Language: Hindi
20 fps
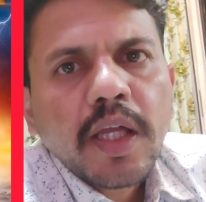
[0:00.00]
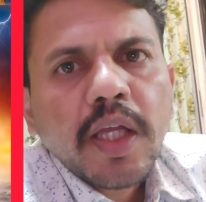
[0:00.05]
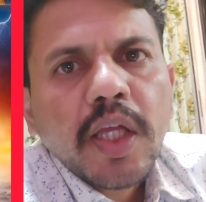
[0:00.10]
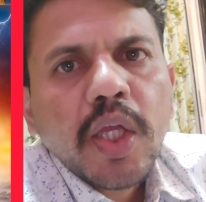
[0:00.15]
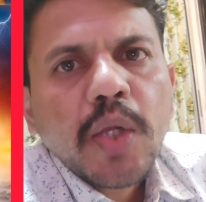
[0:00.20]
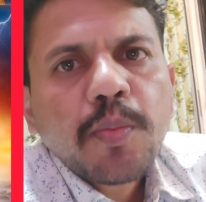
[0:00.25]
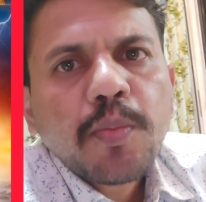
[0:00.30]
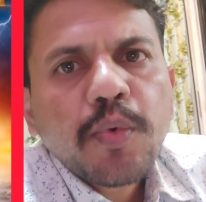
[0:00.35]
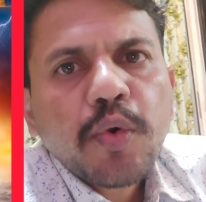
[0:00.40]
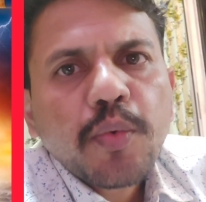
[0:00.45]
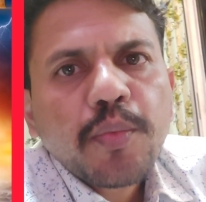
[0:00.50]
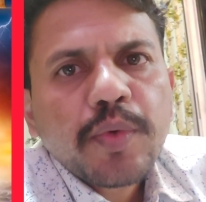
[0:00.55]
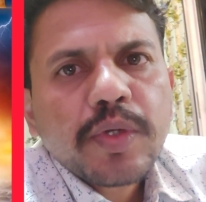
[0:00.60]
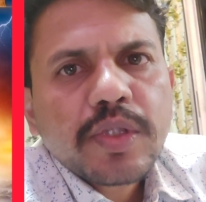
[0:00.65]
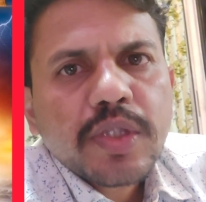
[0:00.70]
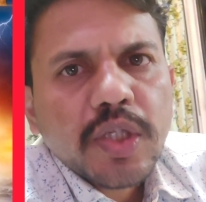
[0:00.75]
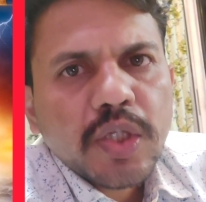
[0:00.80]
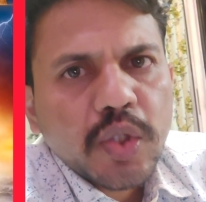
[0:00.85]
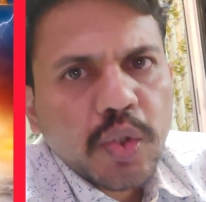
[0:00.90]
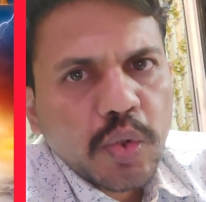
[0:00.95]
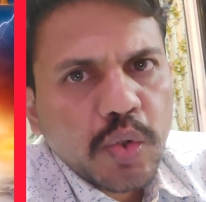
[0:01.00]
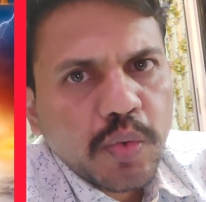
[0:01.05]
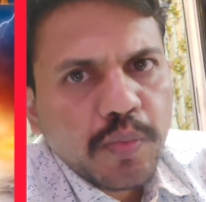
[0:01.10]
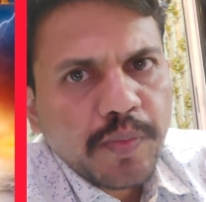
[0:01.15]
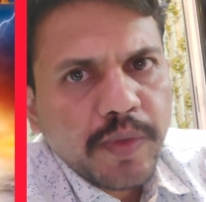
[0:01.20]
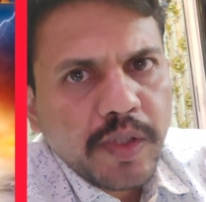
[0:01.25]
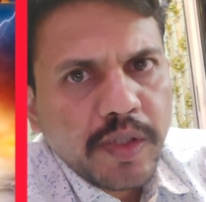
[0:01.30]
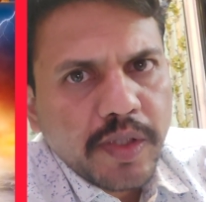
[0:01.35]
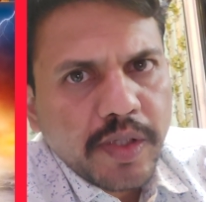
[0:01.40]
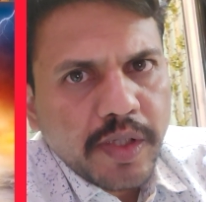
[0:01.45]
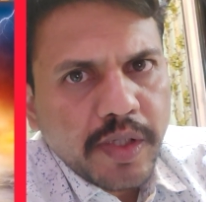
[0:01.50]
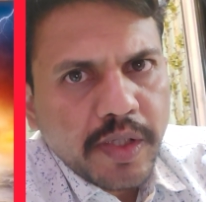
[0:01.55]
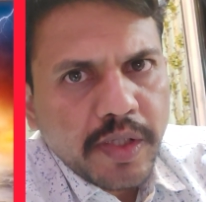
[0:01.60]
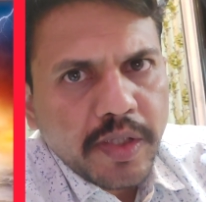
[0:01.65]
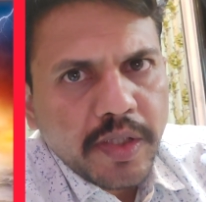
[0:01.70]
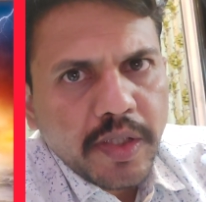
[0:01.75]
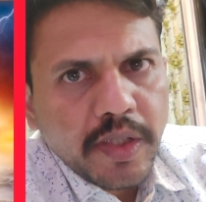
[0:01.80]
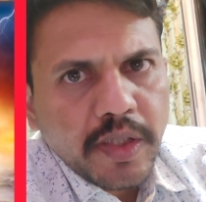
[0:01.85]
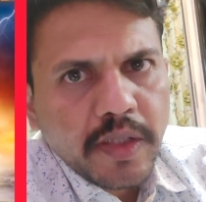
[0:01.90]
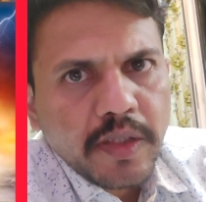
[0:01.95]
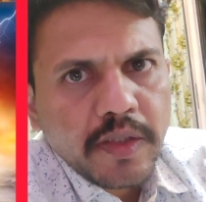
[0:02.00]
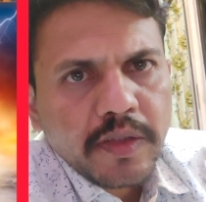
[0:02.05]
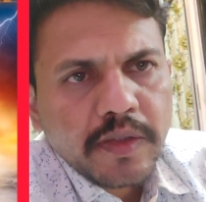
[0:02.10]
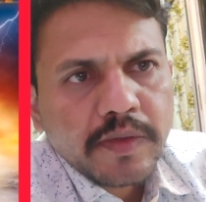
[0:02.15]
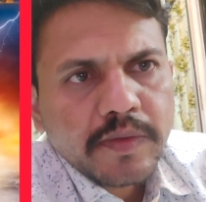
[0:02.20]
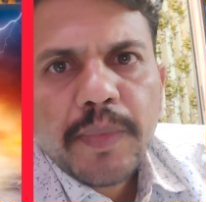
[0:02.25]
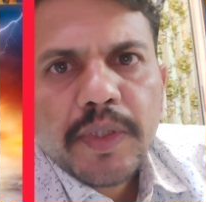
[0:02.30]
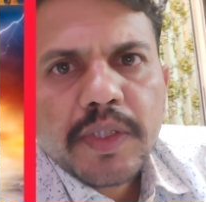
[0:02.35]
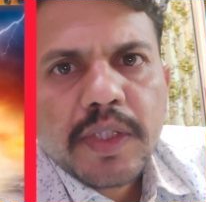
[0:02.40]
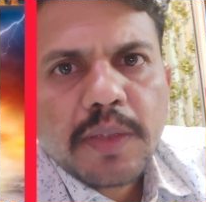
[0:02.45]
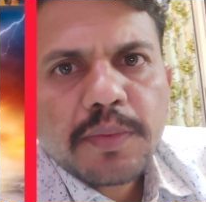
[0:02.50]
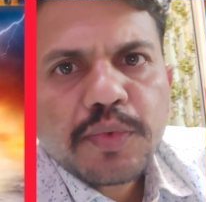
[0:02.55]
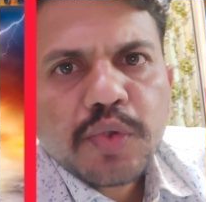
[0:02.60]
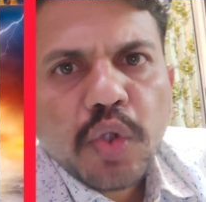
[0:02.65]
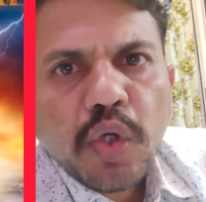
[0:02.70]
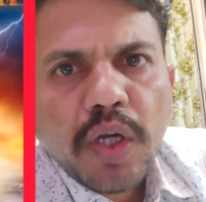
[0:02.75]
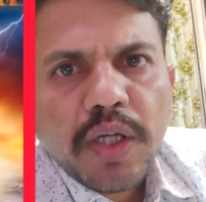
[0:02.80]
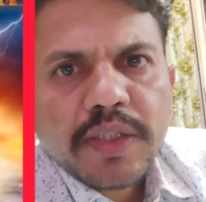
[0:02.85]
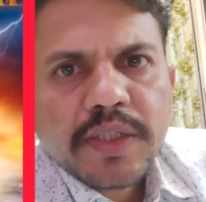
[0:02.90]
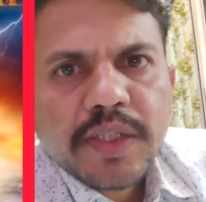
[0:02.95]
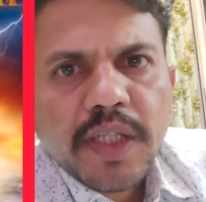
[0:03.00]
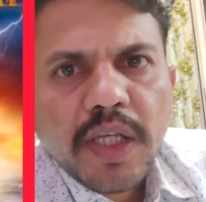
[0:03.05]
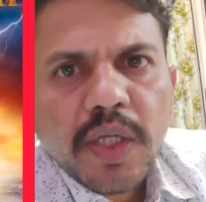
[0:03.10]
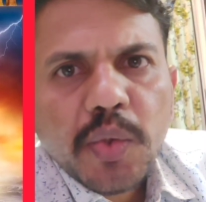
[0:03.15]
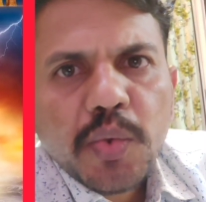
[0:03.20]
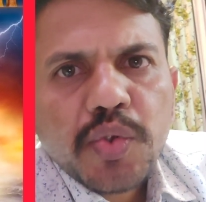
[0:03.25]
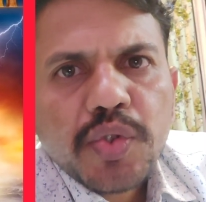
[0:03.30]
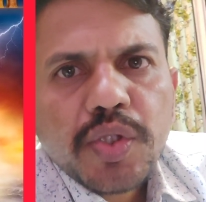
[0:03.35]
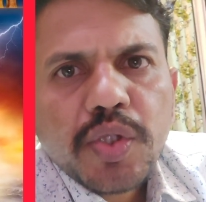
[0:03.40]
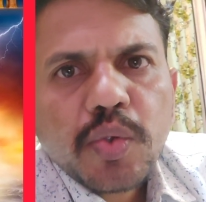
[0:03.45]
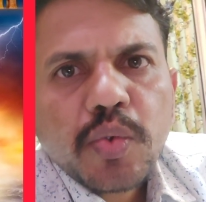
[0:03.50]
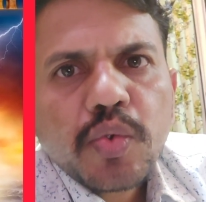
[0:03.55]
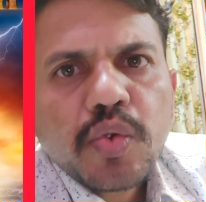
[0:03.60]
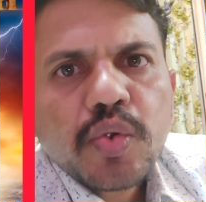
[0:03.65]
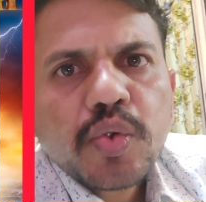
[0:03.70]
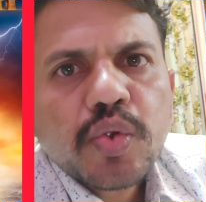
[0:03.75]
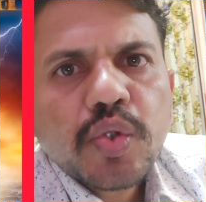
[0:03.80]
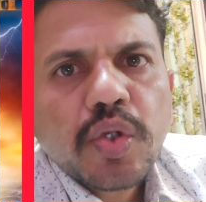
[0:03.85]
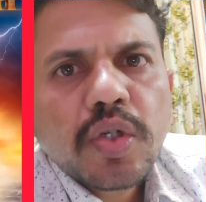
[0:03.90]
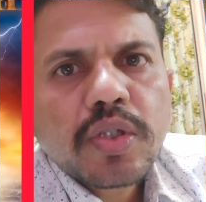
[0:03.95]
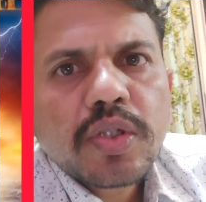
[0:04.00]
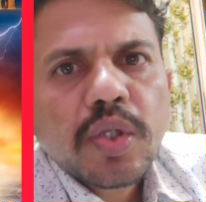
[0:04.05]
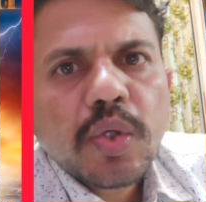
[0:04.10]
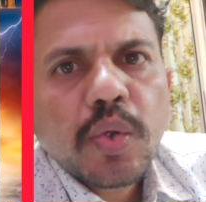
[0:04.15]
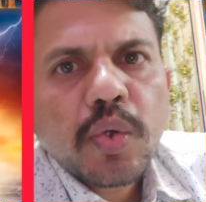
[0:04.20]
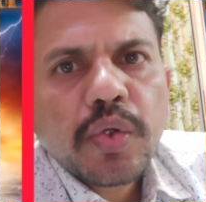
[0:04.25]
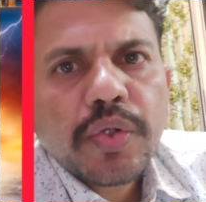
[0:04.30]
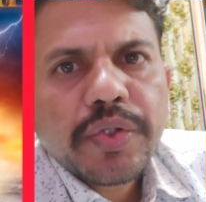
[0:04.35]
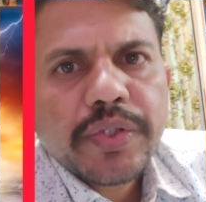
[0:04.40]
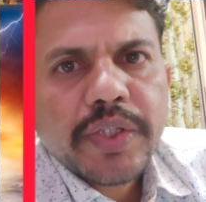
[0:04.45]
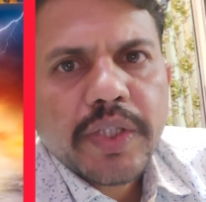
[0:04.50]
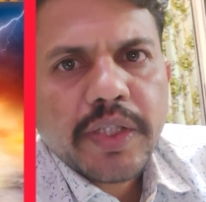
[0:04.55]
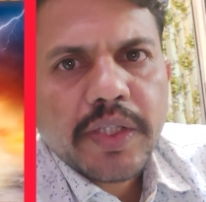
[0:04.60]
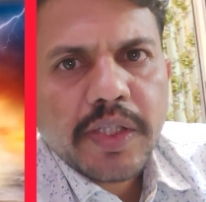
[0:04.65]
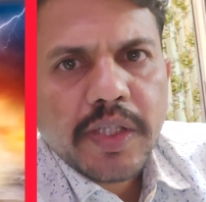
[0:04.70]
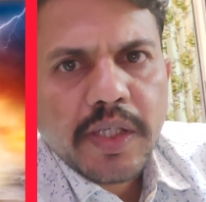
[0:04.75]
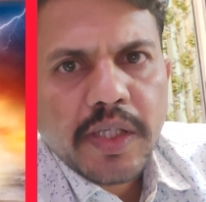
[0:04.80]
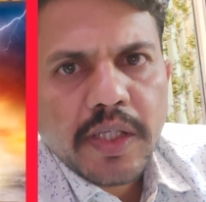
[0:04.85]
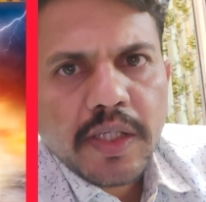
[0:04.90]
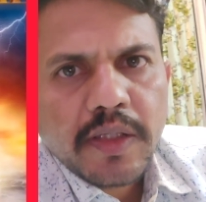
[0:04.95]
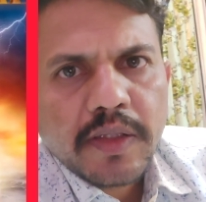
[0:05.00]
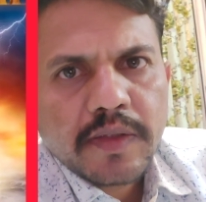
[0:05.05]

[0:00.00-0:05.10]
इम्प्रूवमेंट देखने को मिल रही है मतलब जो अच्छा है उसकी कुछ तो कदर होनी चाहिए